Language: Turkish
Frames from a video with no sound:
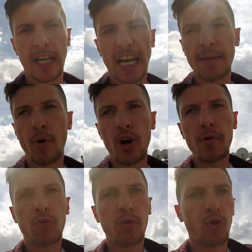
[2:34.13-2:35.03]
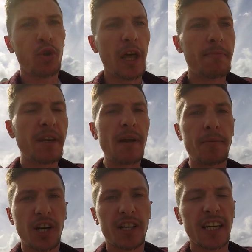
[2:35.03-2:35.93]
Hani böyle bir konuda prim
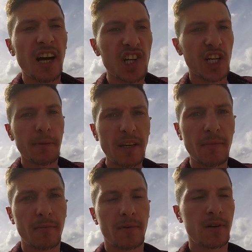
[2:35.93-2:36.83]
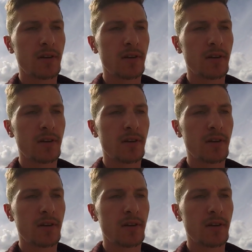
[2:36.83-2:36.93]
yapacak kadar aşağılık biri miyim?